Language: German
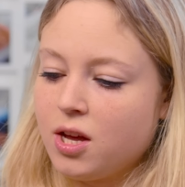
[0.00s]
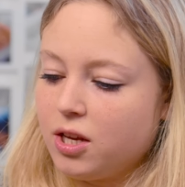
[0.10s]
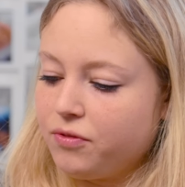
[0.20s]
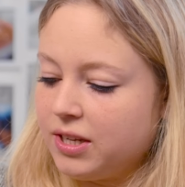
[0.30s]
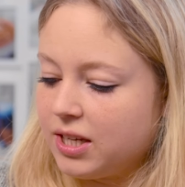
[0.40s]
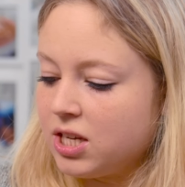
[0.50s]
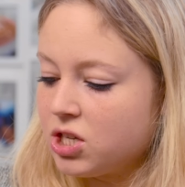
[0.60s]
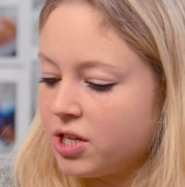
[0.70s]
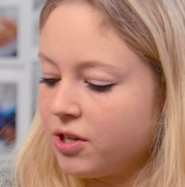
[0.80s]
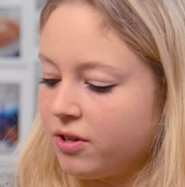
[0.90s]
Ich finde
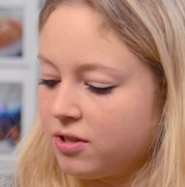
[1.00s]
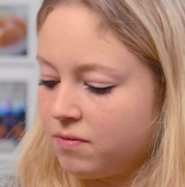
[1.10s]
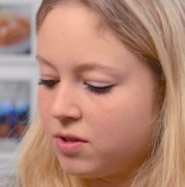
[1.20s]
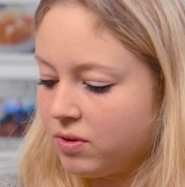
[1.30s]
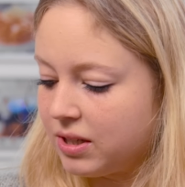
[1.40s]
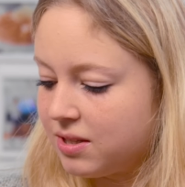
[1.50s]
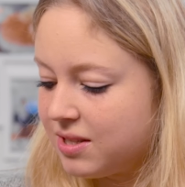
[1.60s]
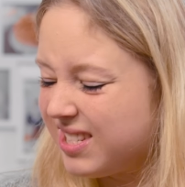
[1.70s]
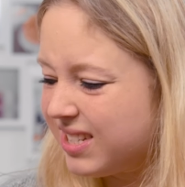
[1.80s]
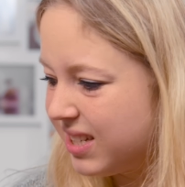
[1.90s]
Kirschlikör sowieso
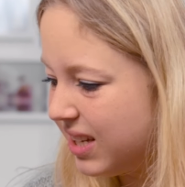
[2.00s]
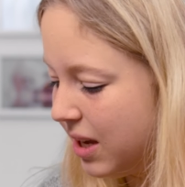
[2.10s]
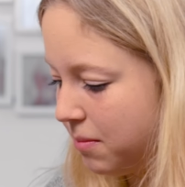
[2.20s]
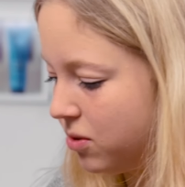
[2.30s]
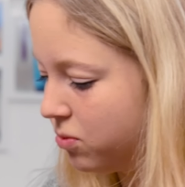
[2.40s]
extrem